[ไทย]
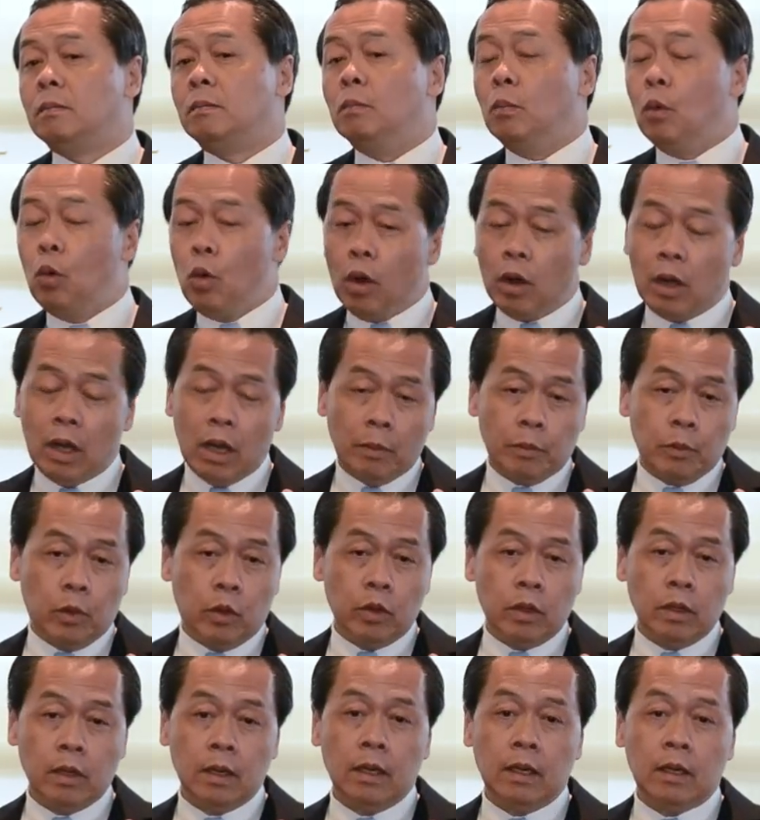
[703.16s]
บวกกับค
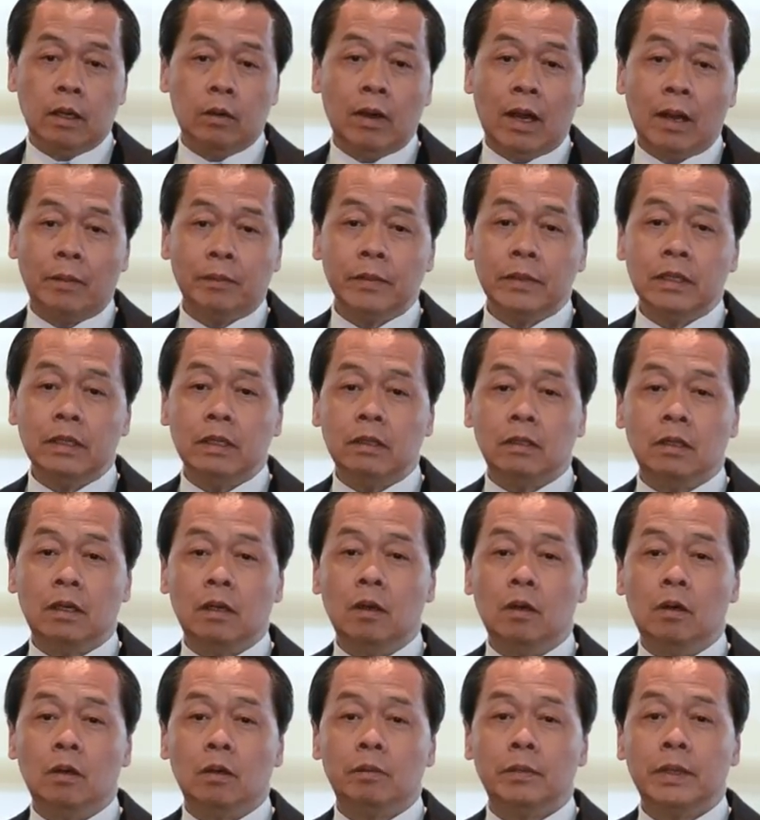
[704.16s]
นเกิดความตื่นตระ
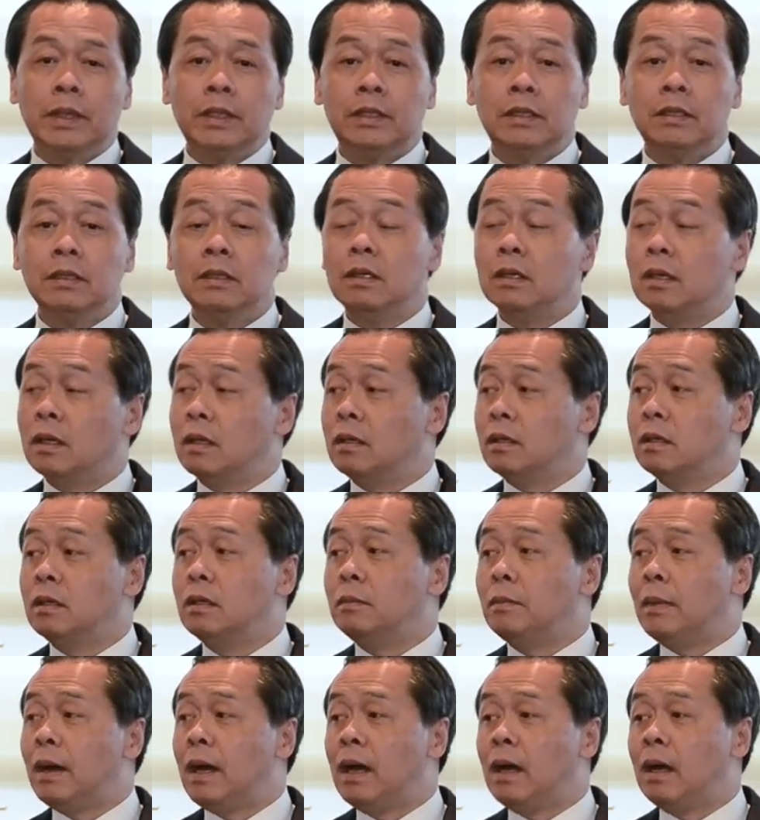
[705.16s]
หนกไม่เชื่อขึ้
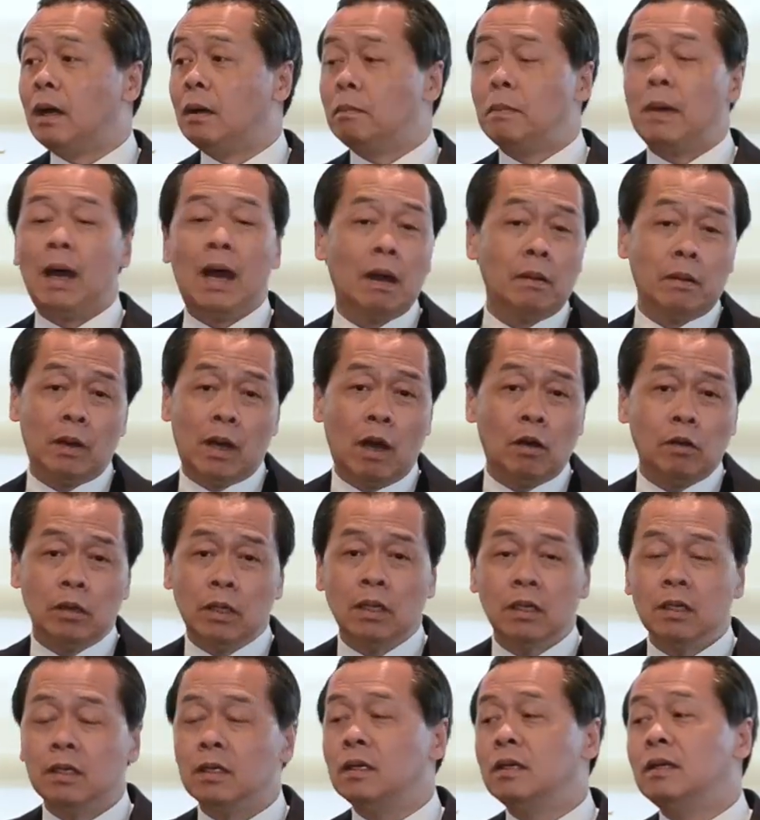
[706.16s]
นมามาเอา
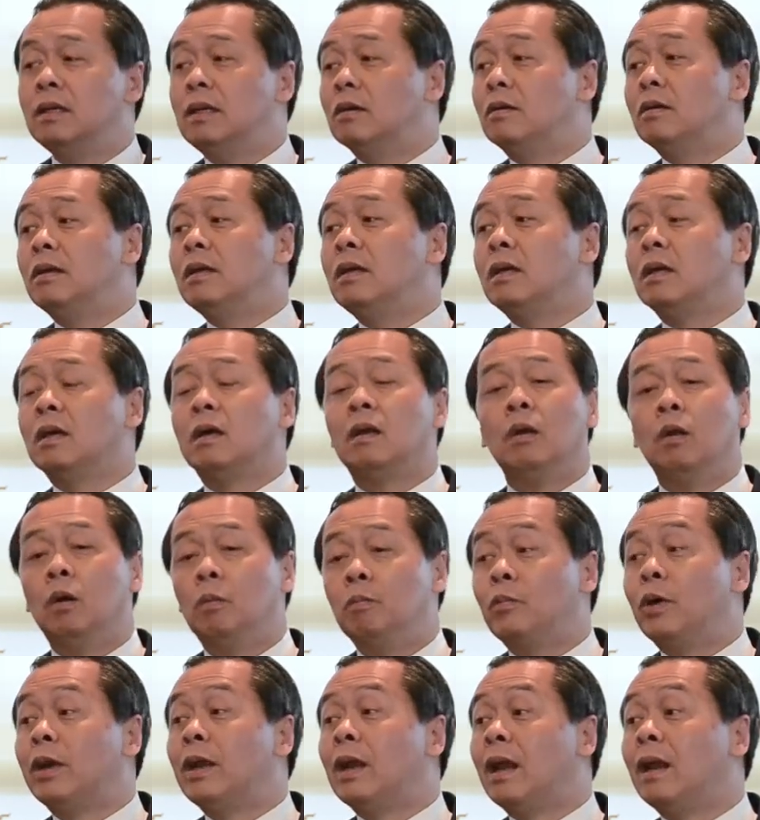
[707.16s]
เงินคืนเดี๋ยวนี้ก็ล้ม
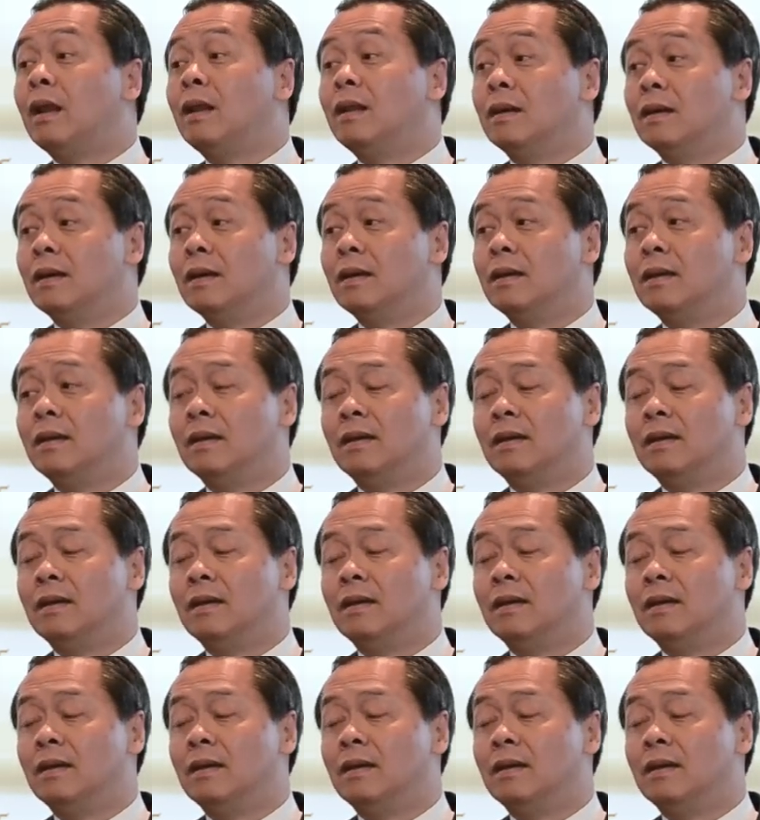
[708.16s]
บันนั้นเลย